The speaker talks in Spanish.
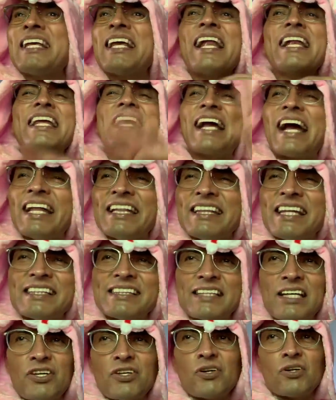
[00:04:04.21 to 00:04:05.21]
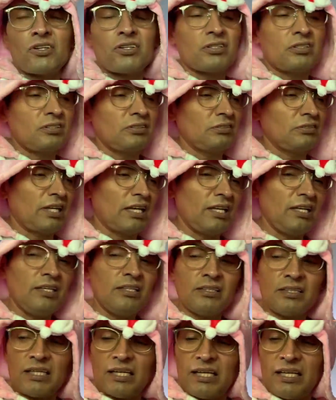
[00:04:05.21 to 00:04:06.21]
ya ni canta, señor. ¿eh?
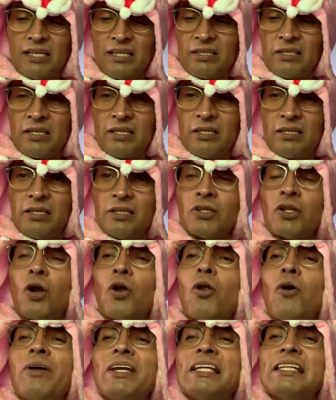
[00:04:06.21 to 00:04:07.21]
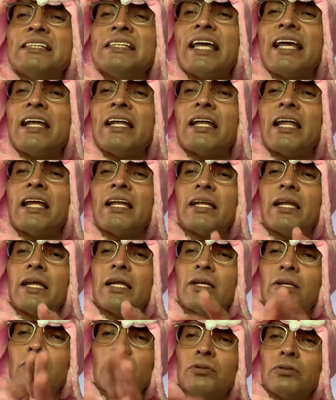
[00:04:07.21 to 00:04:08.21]
No lo hice en,
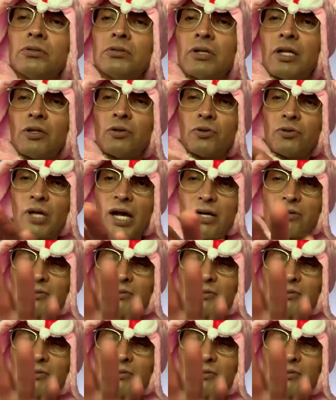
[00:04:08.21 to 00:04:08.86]
en, una